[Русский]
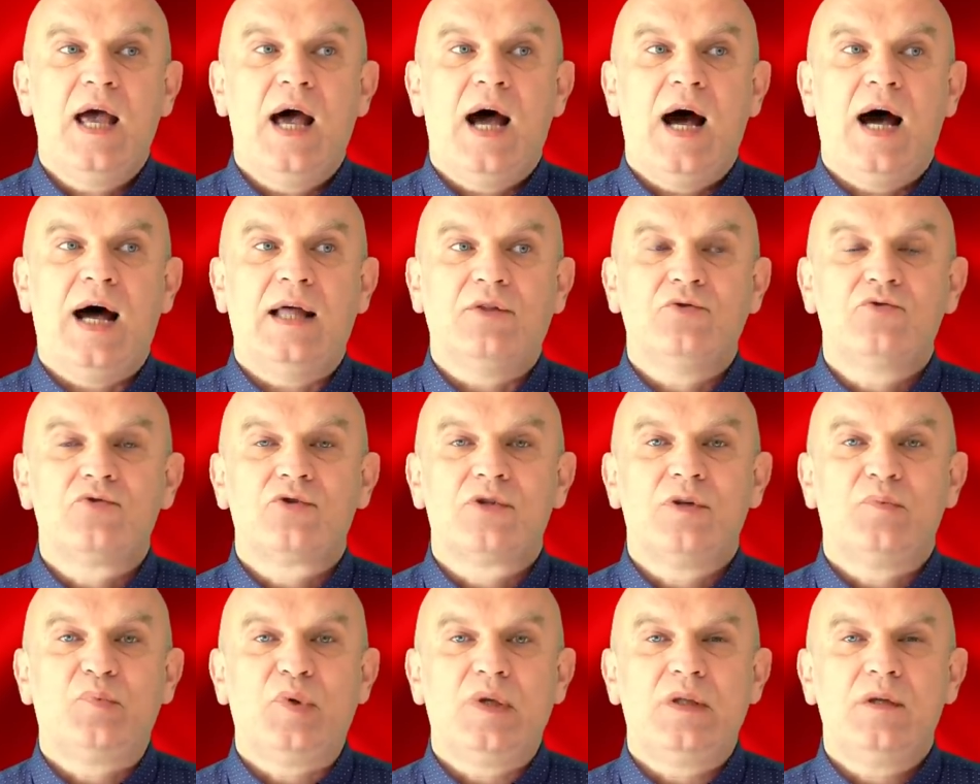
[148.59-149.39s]
А
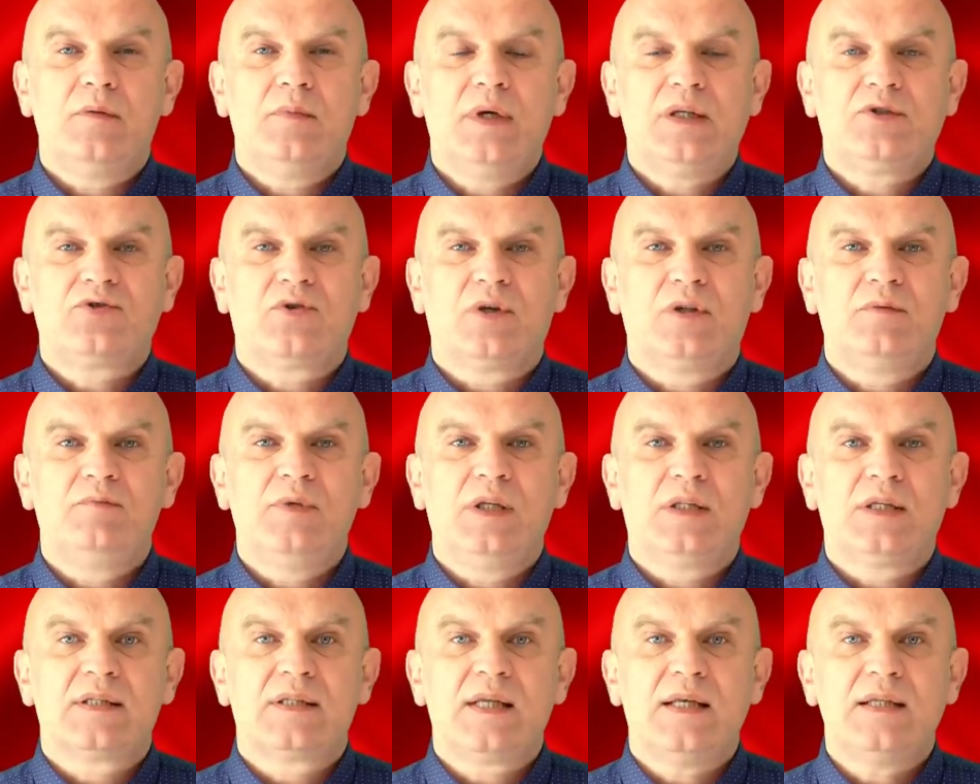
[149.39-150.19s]
нужно понимать, что
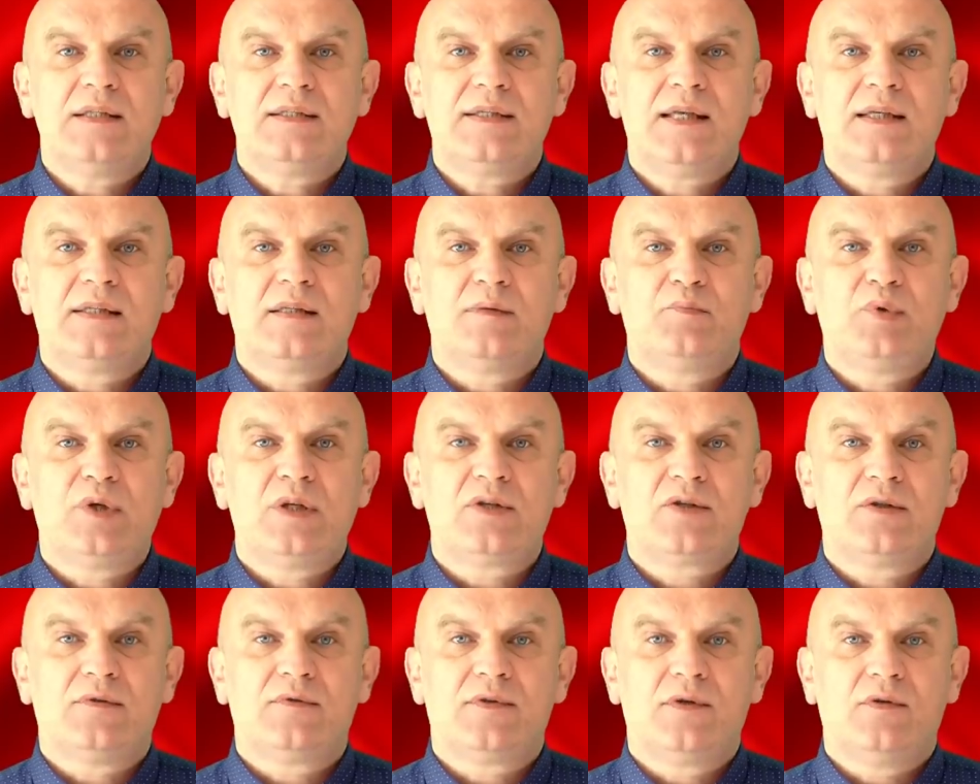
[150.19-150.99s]
отмена санкций это
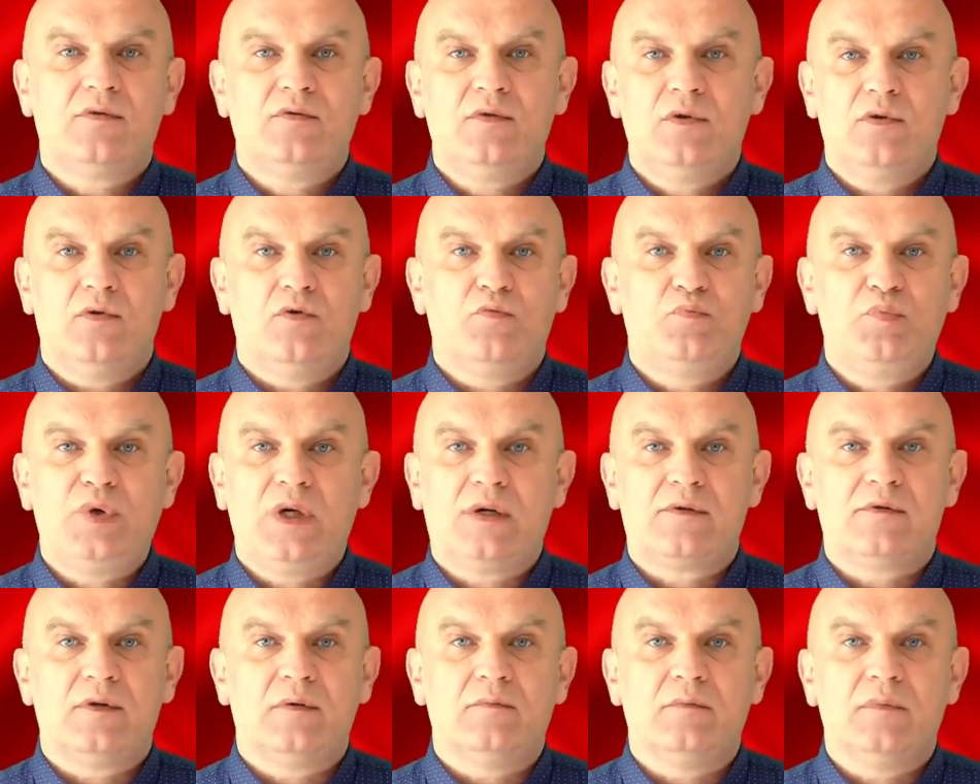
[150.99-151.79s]
прежде всего, ну,
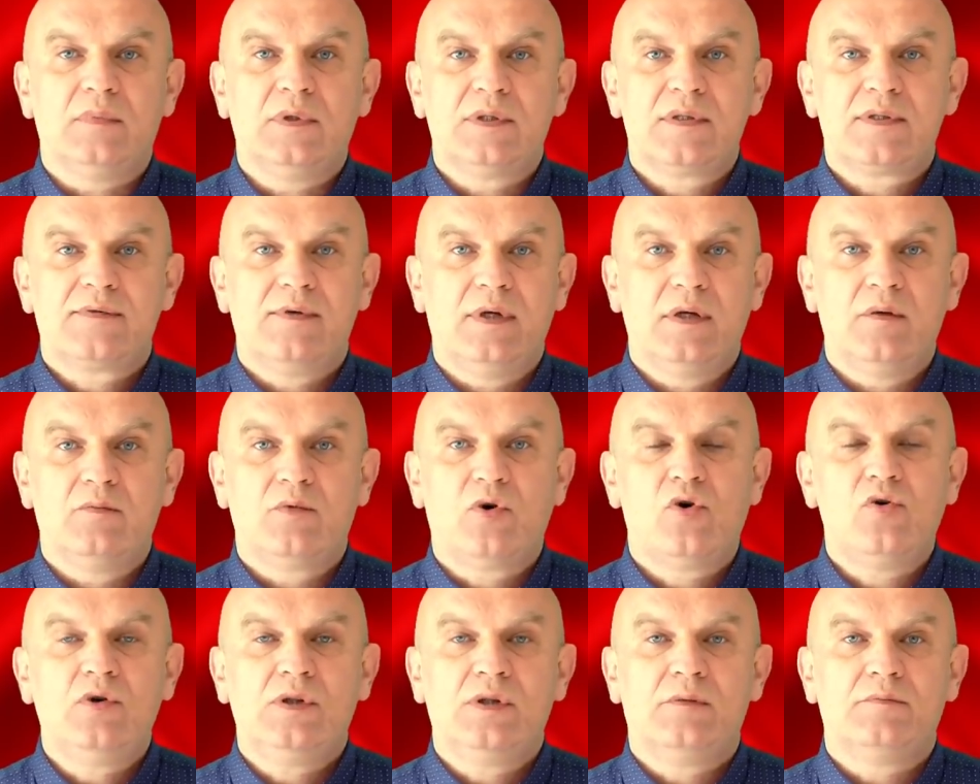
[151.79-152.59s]
первым своим
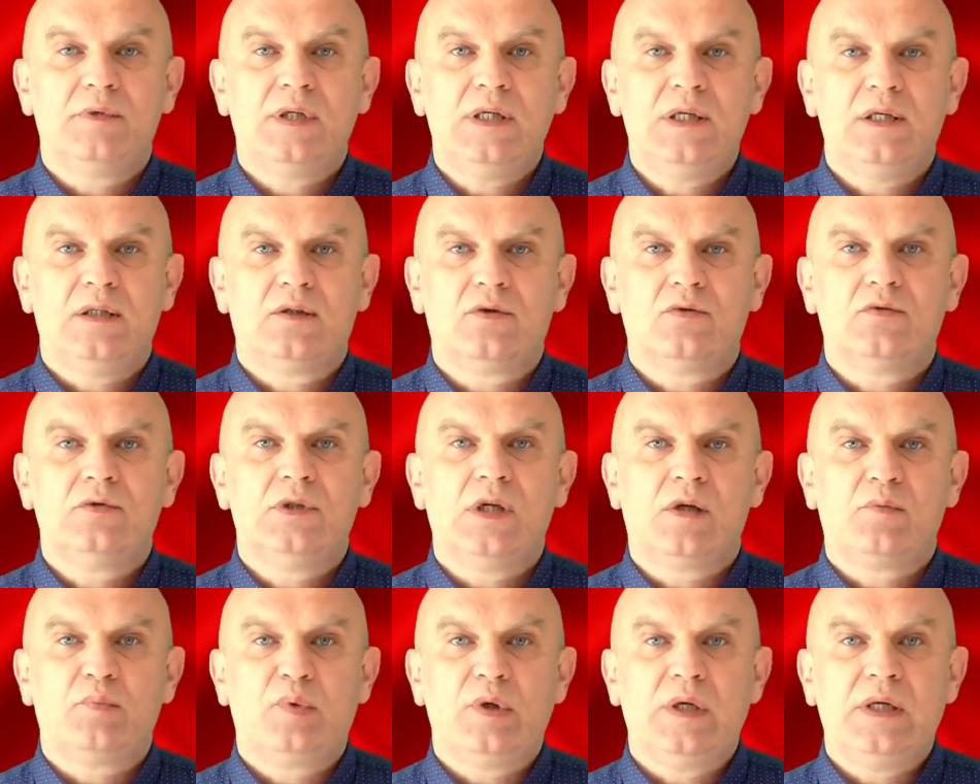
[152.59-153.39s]
ходом, да, это
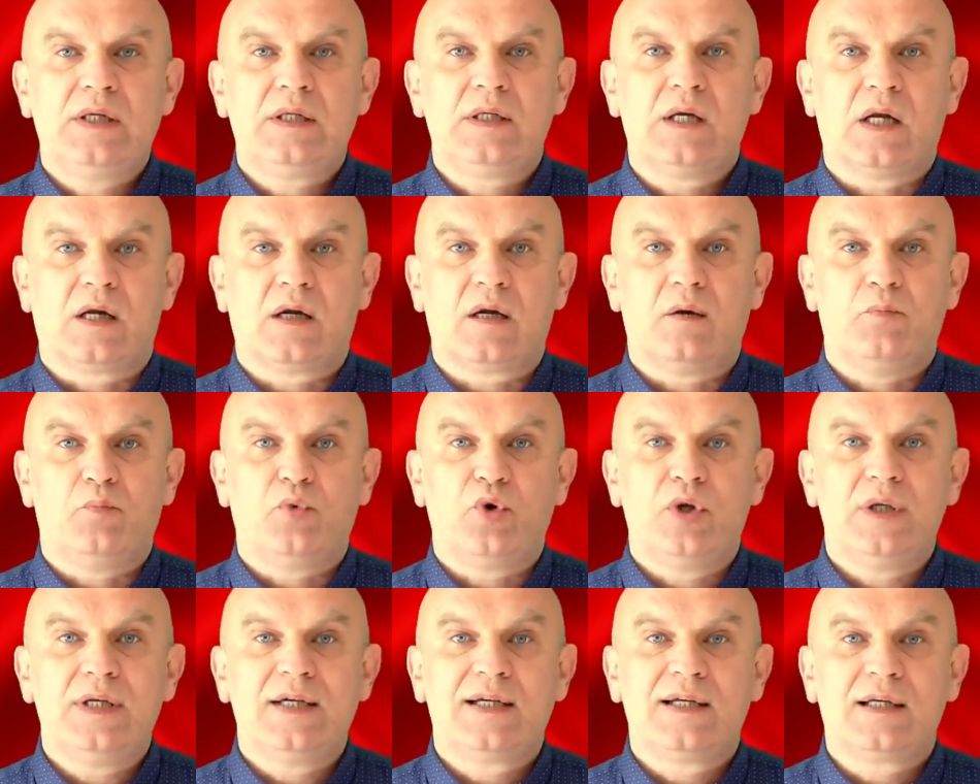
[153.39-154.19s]
удар по олигархам,
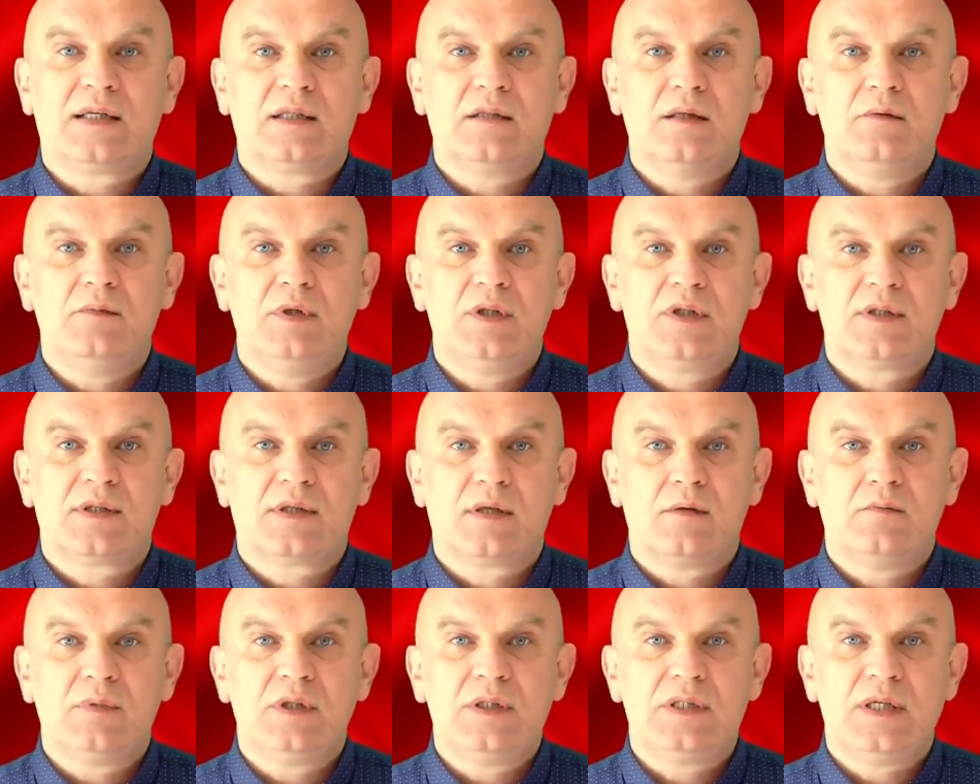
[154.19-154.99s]
по их
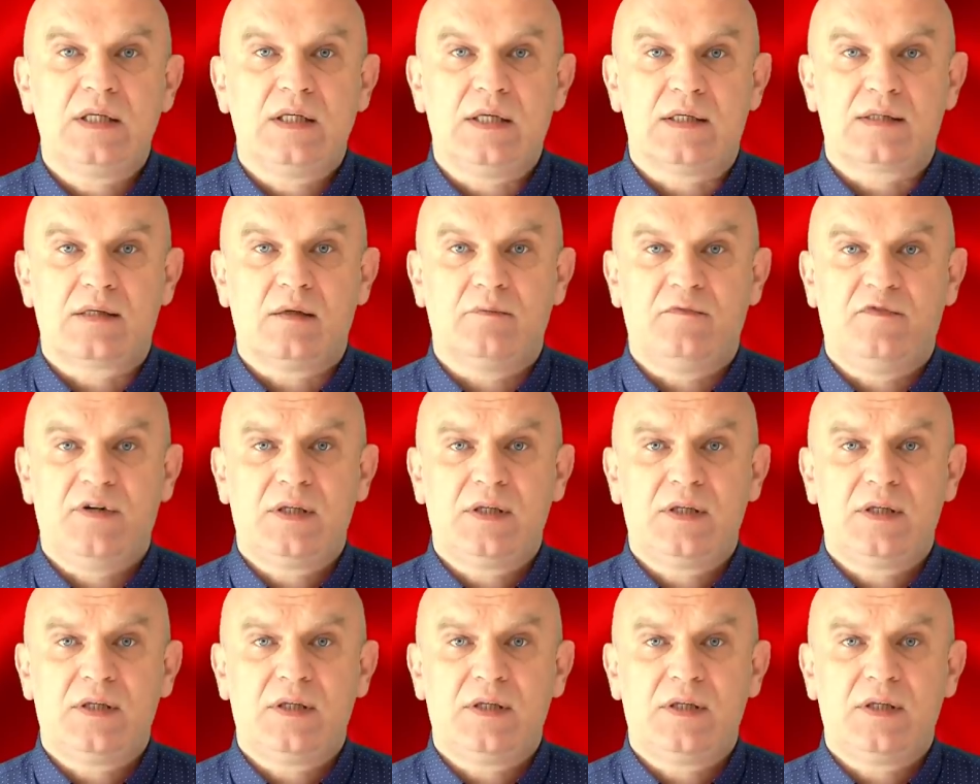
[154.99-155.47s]
экономическим интересам.